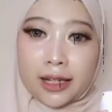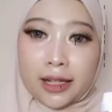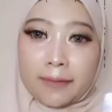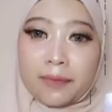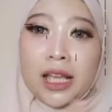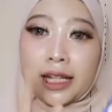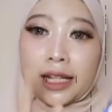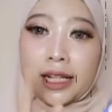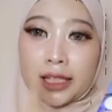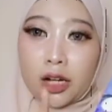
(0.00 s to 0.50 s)

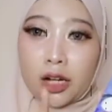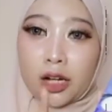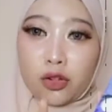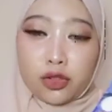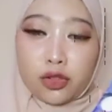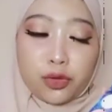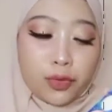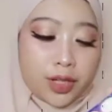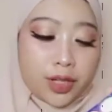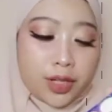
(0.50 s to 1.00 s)
Nanti aku
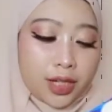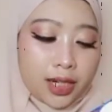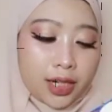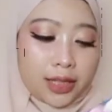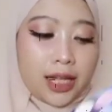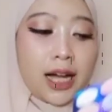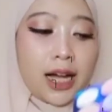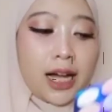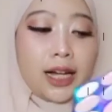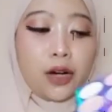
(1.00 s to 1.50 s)
switch ke
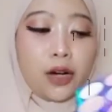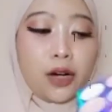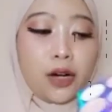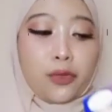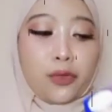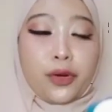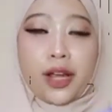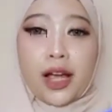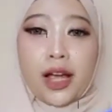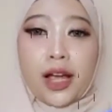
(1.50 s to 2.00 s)
tangan aku
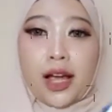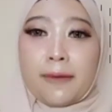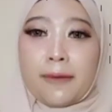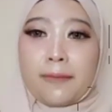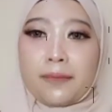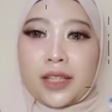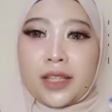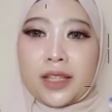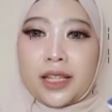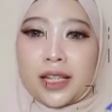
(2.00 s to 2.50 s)
ya.
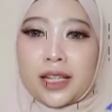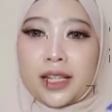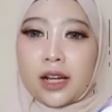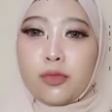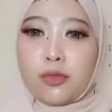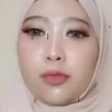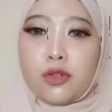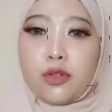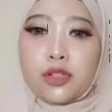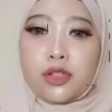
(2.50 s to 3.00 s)
Jadi aku
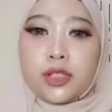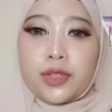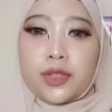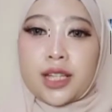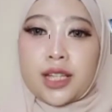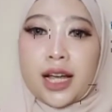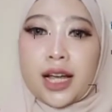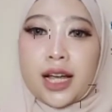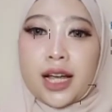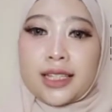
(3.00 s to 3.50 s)
mau switch
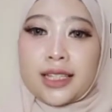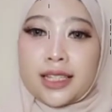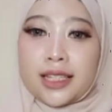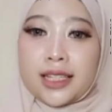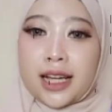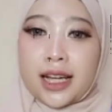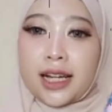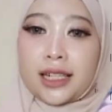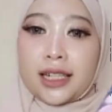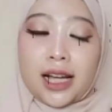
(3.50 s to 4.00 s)
aja ke
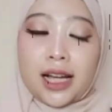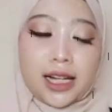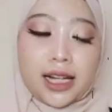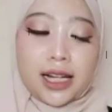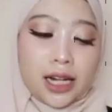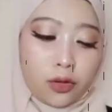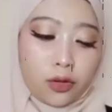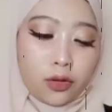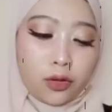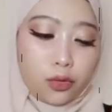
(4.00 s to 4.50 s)
tangan
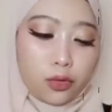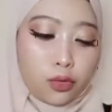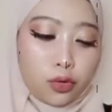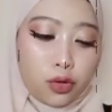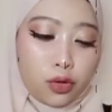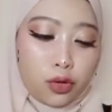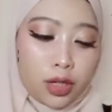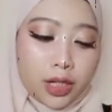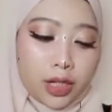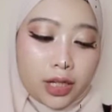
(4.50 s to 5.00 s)
aku
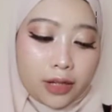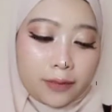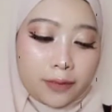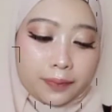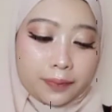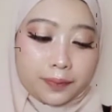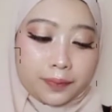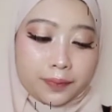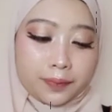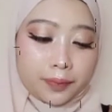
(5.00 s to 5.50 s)
nih.
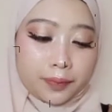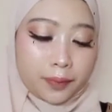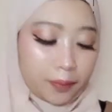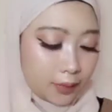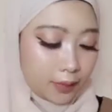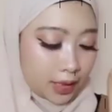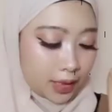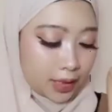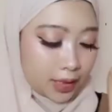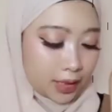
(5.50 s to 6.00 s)

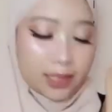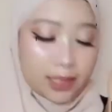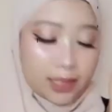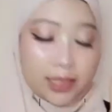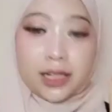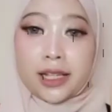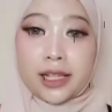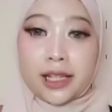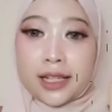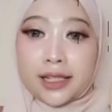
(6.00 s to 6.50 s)
Di sini
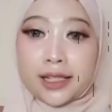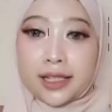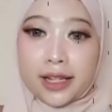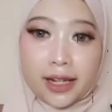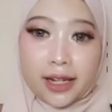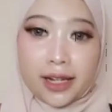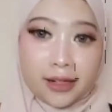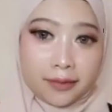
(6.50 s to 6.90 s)
aja ya.